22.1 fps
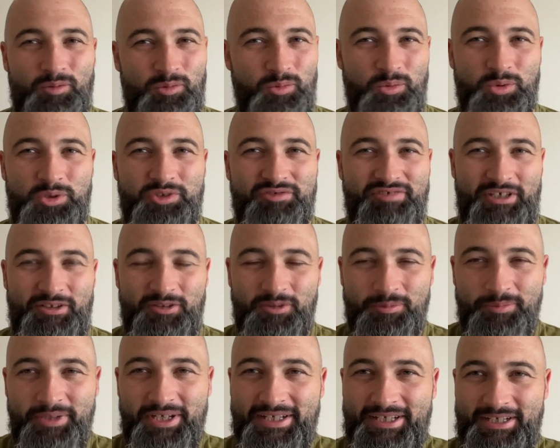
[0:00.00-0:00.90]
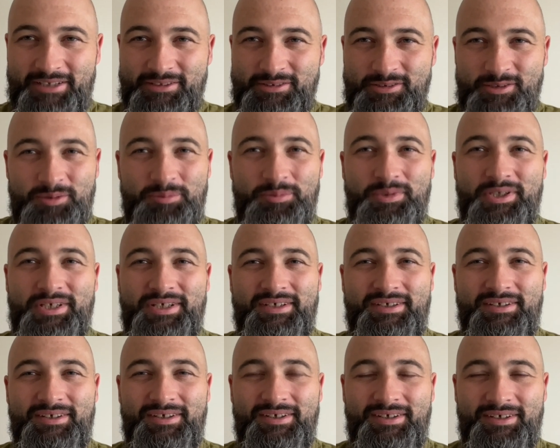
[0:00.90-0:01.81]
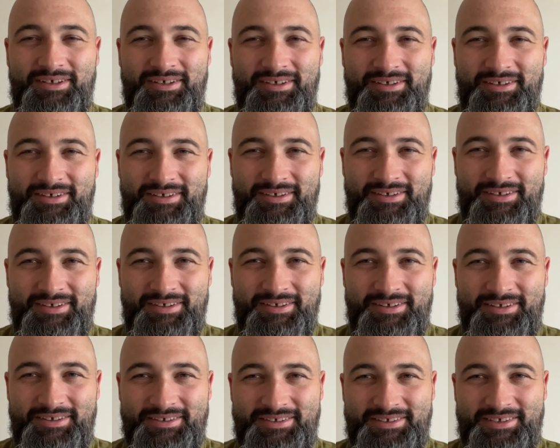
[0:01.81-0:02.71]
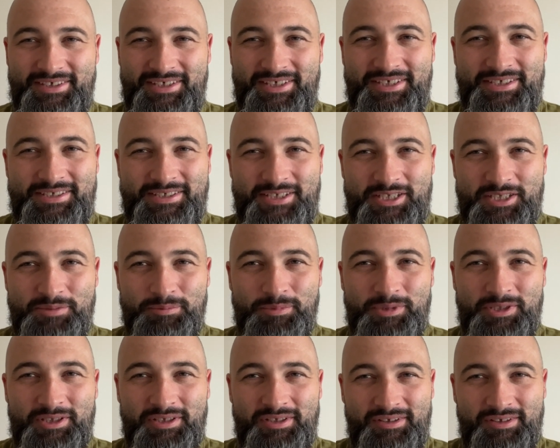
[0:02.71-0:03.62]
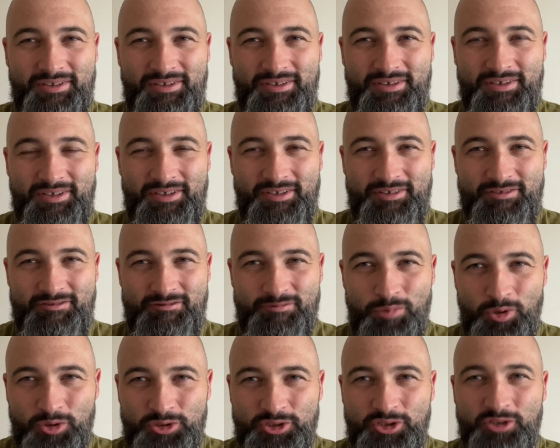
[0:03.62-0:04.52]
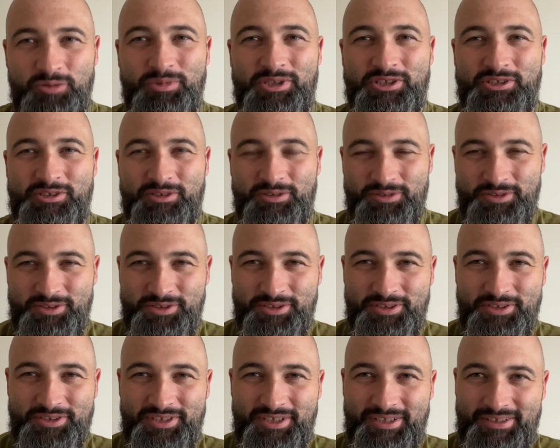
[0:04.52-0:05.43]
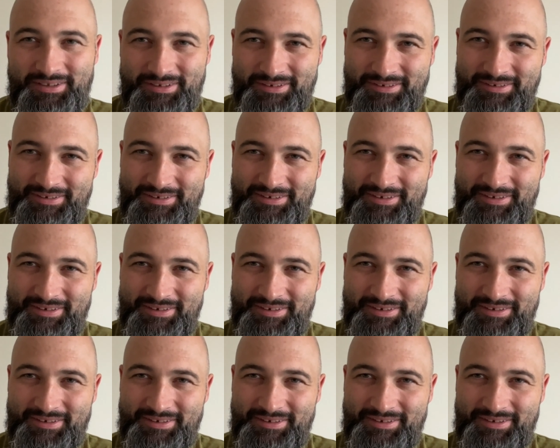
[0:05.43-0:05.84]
uświadomienia sobie, że jesteśmy w Bożej obecności, że,